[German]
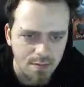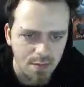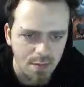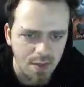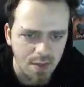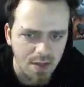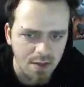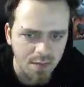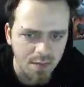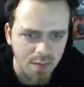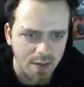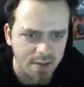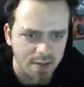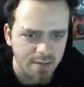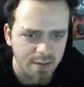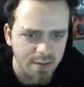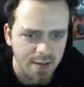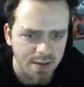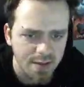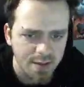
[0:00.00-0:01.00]
Ich bete
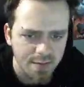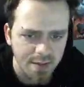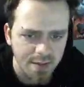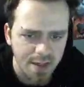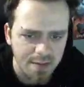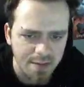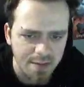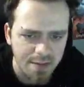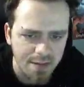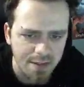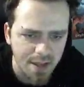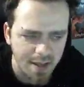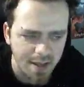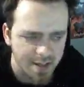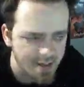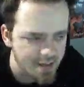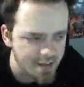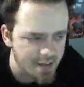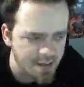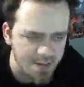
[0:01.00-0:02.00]
mal, dass nicht wieder jemand in der
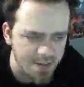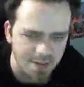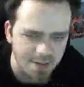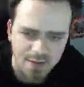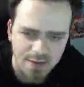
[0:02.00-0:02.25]
Ecke sitzt.